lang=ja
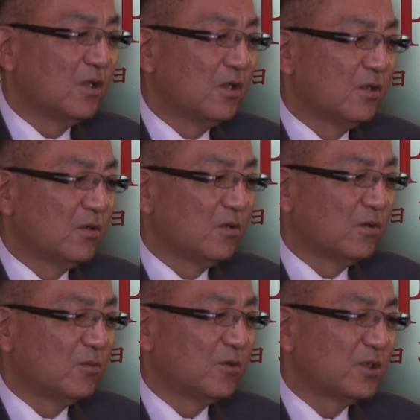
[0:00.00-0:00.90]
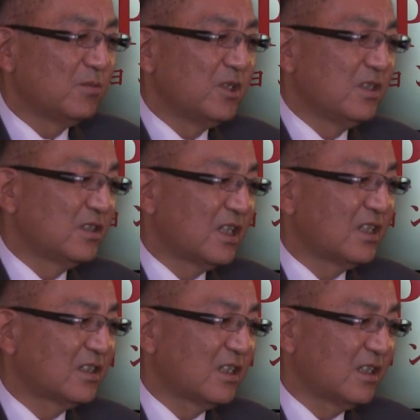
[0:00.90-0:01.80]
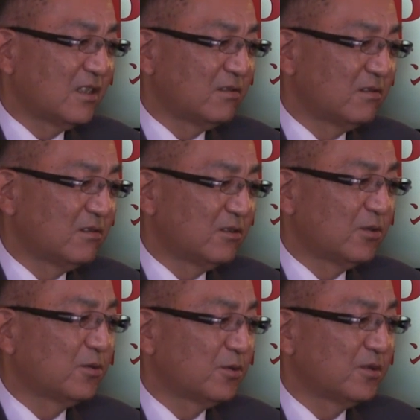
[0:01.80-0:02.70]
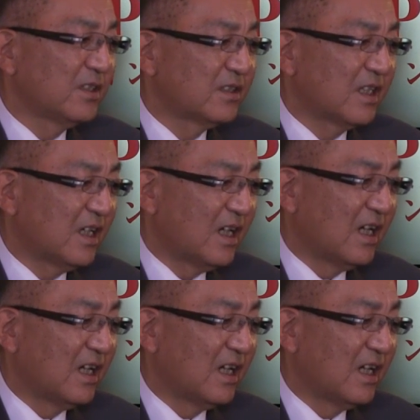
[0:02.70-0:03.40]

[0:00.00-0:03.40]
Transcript: もう市民にさらされている状況ですから、